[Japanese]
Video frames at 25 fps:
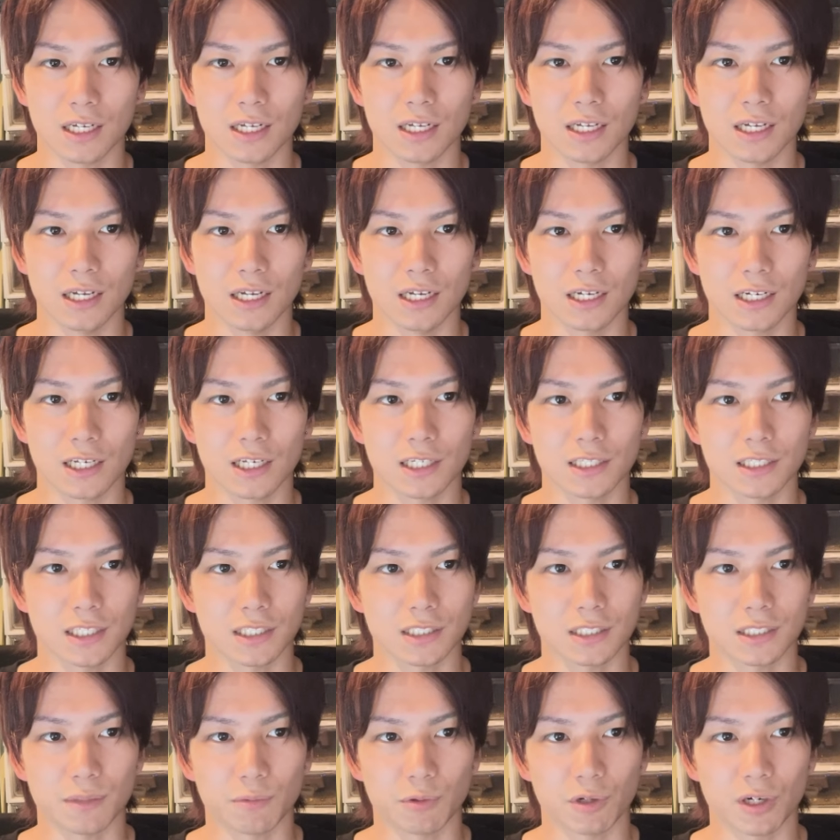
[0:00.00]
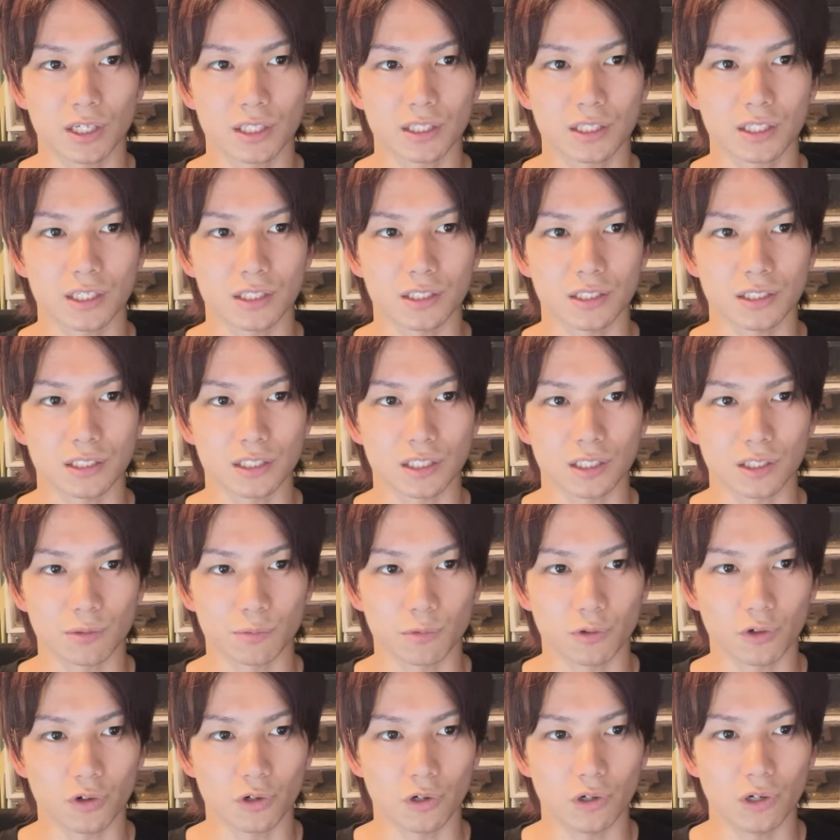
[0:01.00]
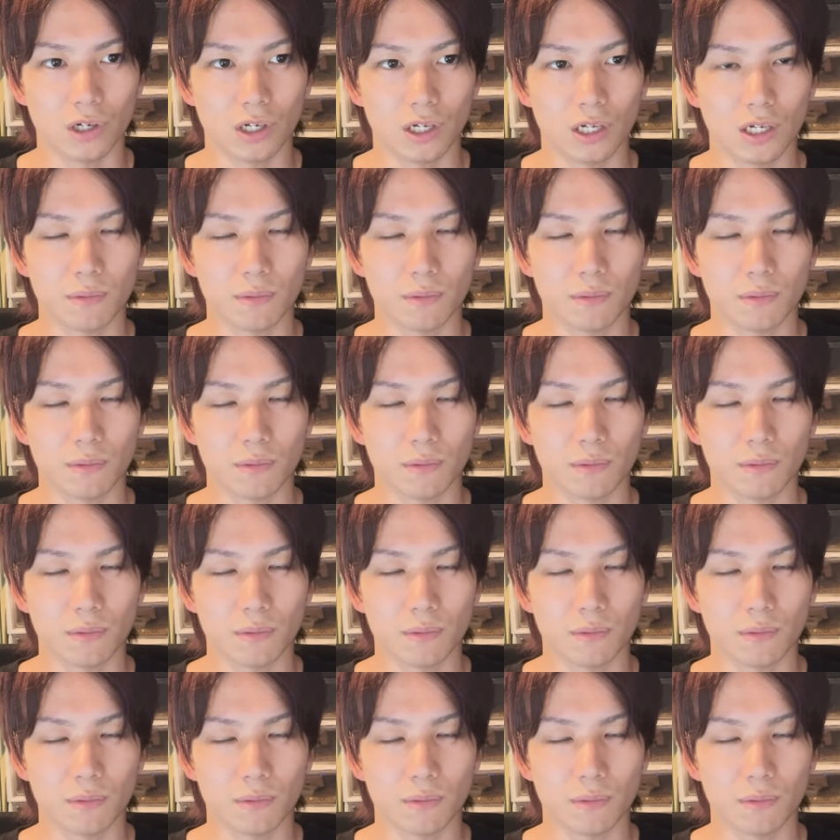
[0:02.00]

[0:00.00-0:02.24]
えー、検査してもらったんですけども、